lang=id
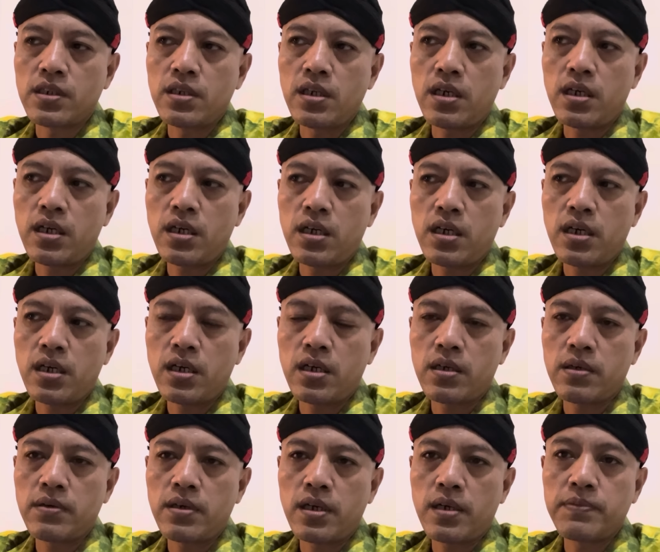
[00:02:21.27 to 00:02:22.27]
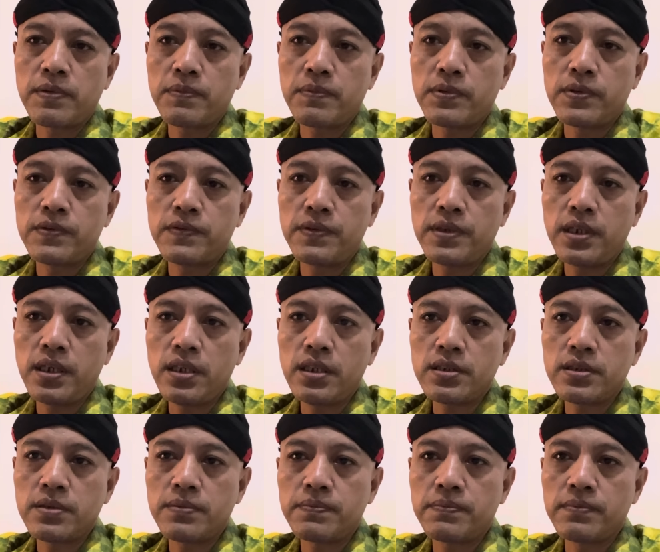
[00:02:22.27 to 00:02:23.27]
uh, Habib Lutfi
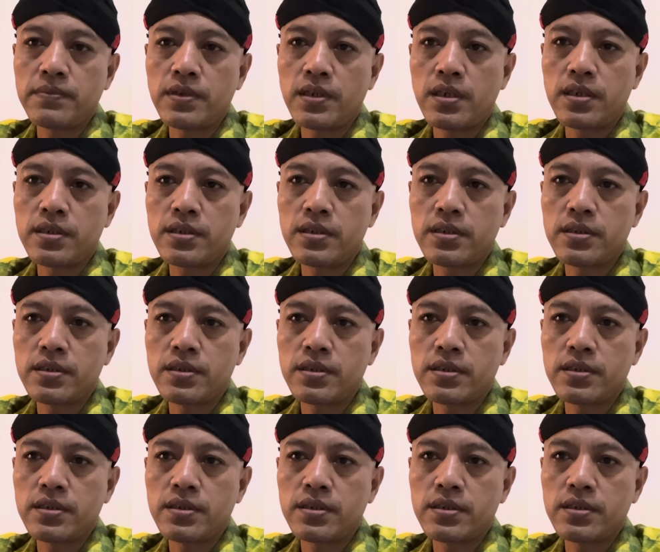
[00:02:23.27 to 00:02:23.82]
se uh,